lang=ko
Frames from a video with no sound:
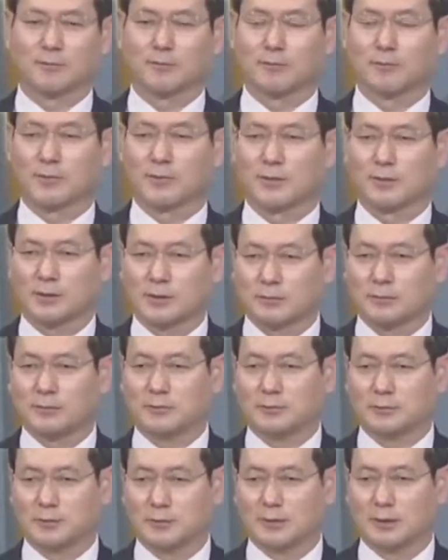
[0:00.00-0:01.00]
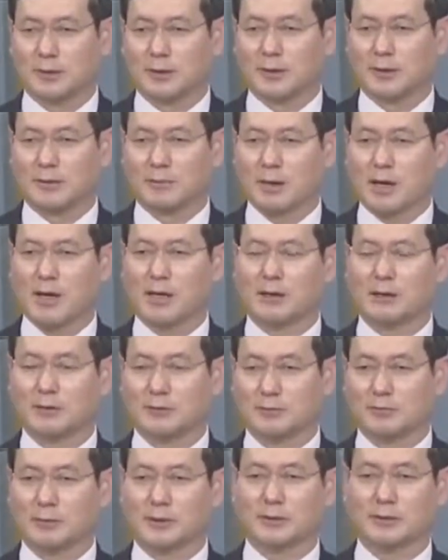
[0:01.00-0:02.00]
여러분 맹아리를
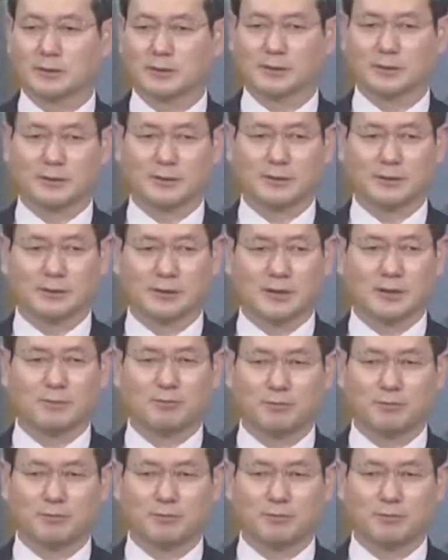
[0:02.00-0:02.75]
맺어서 이제 잎이